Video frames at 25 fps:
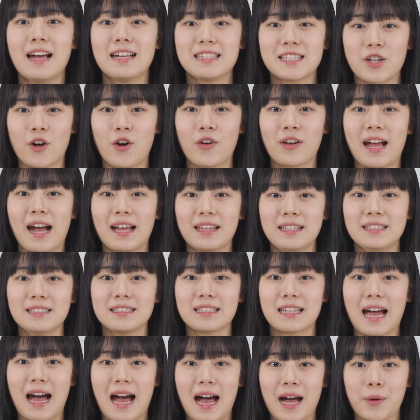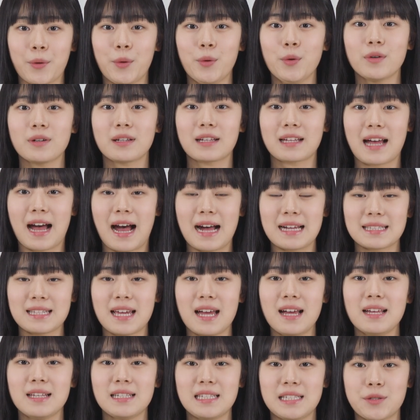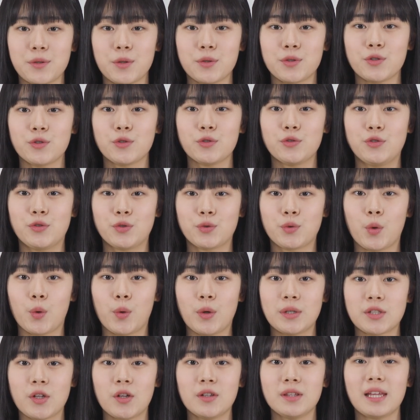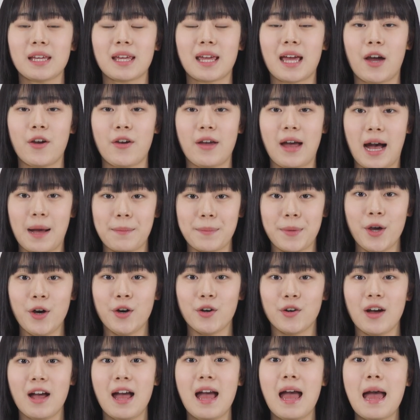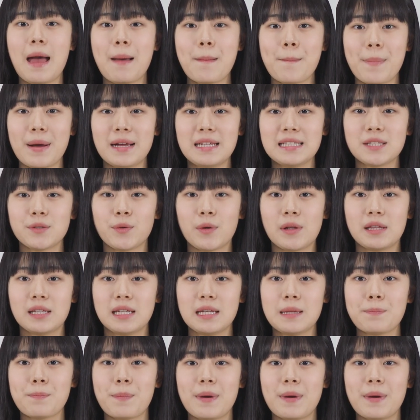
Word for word: 정가는 가곡, 가사, 시조 중 2곡을 선택하여야 하며 판소리는